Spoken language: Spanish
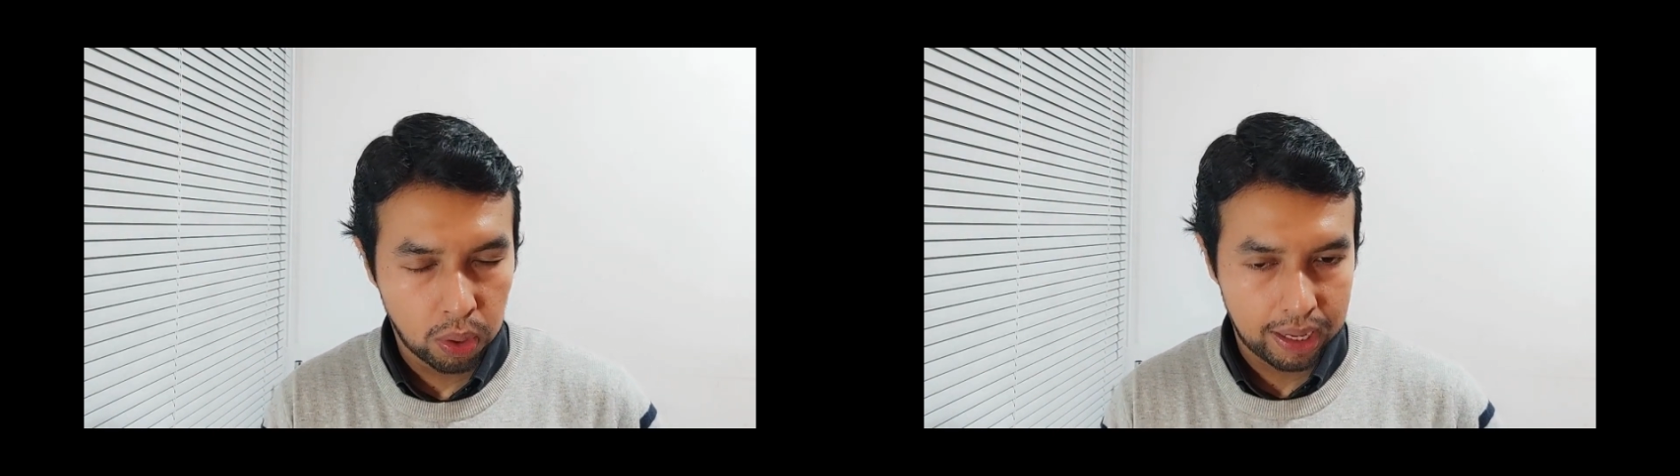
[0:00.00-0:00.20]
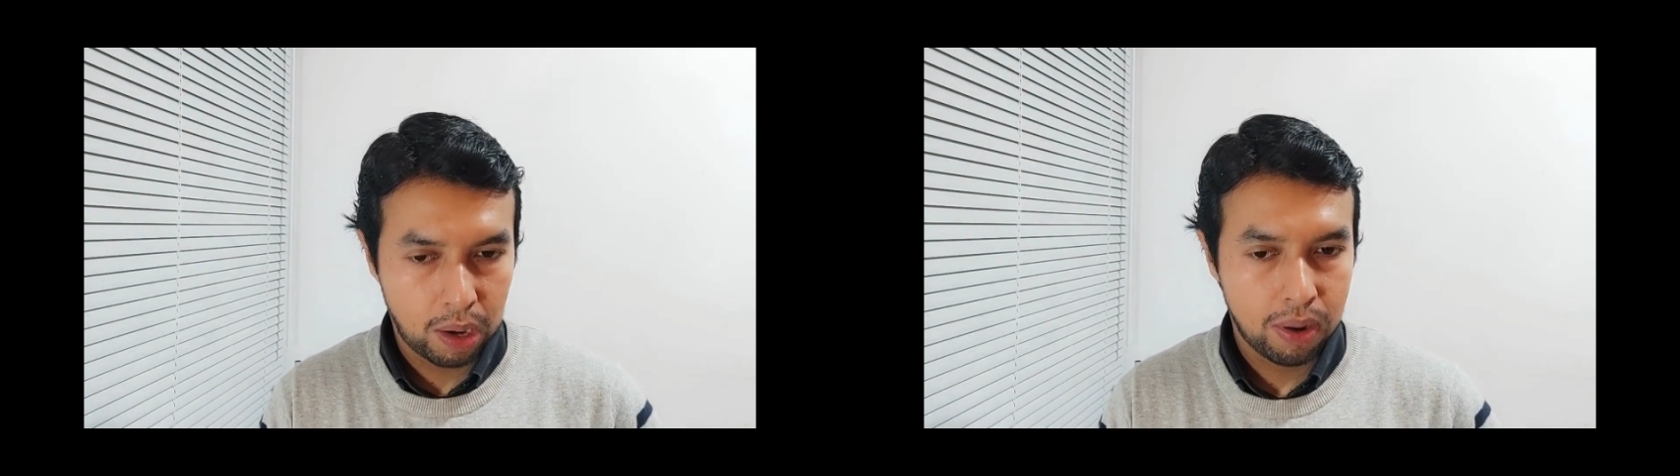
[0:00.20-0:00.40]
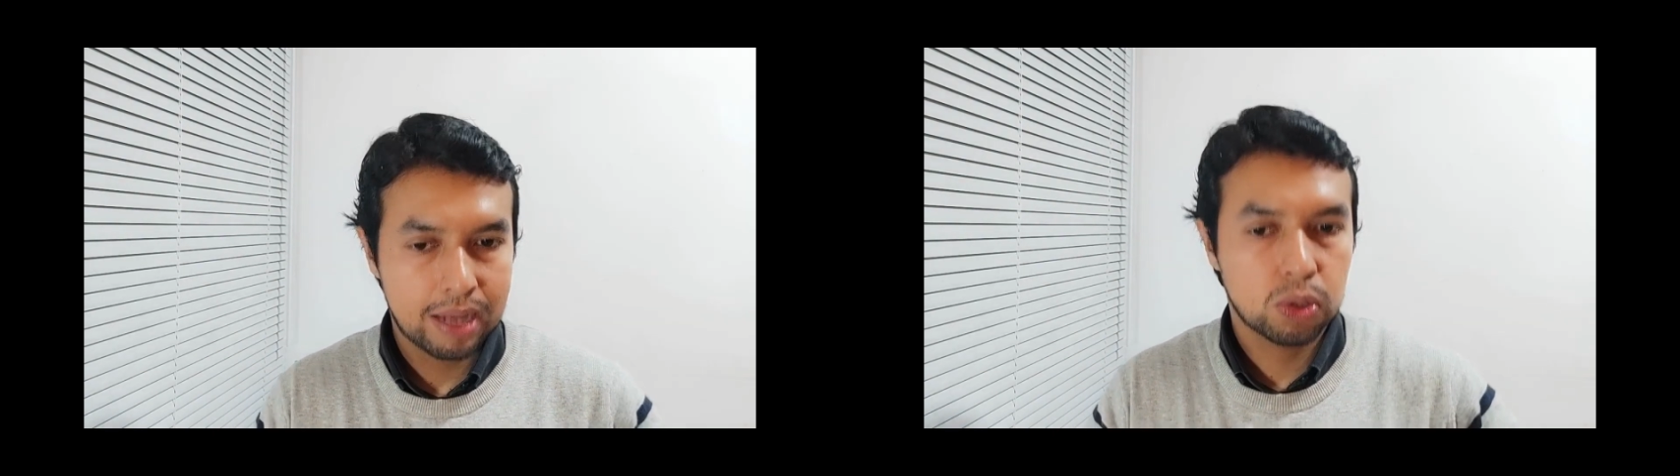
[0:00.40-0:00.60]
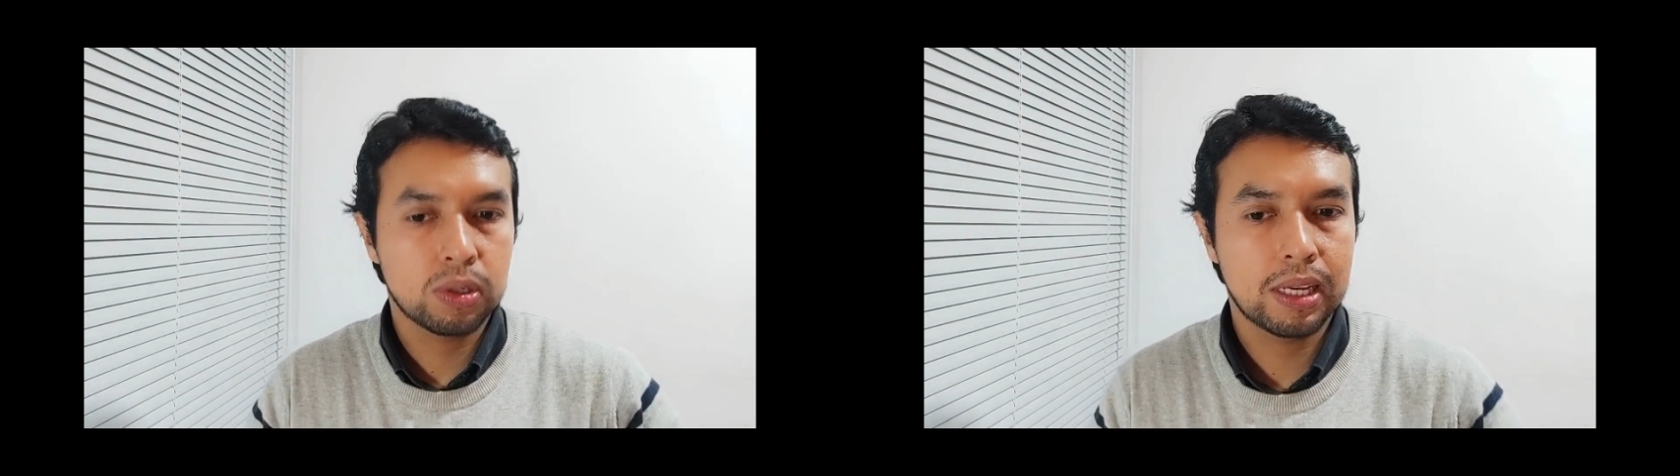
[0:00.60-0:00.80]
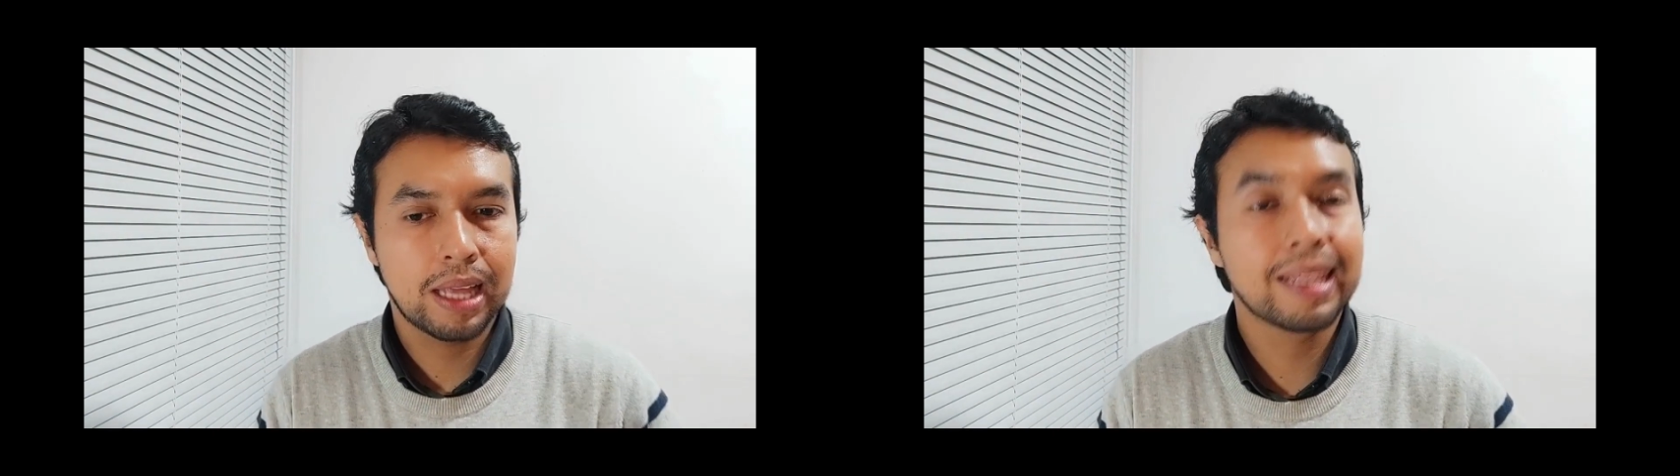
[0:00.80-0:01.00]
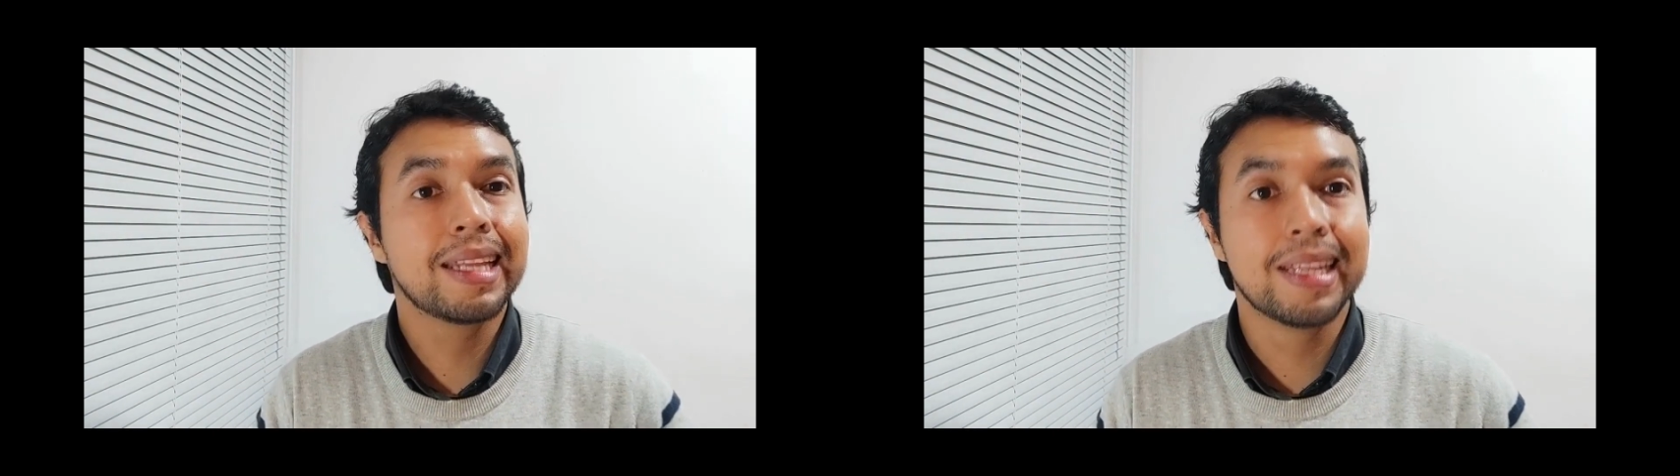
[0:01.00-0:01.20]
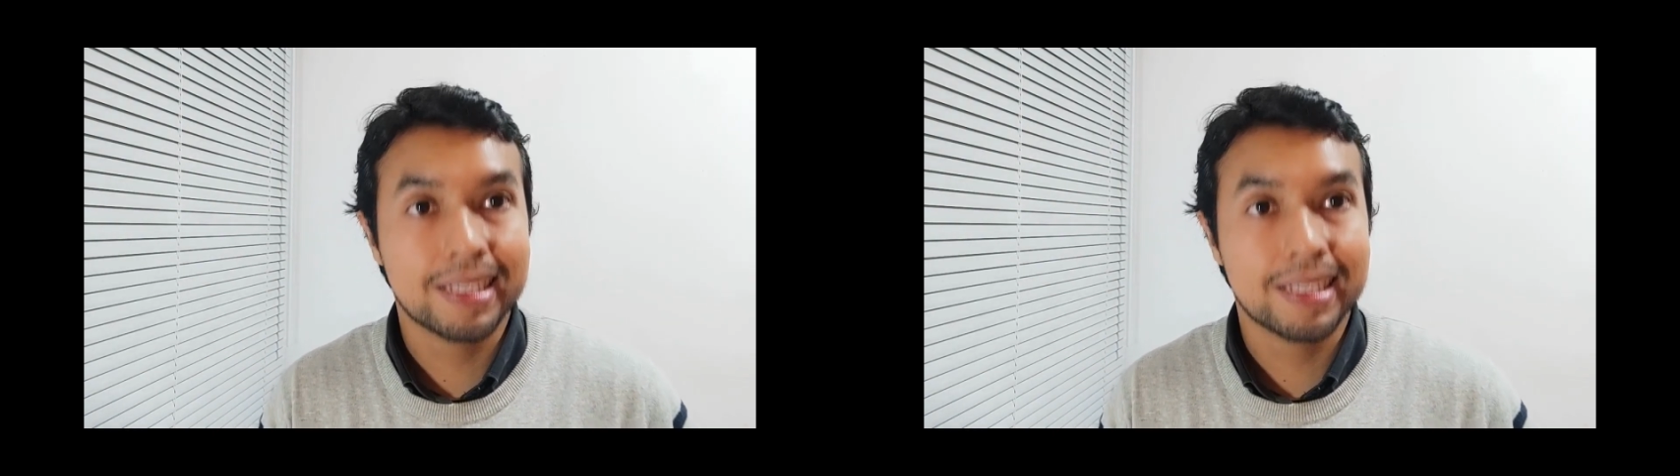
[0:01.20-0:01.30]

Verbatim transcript: crear una sociedad de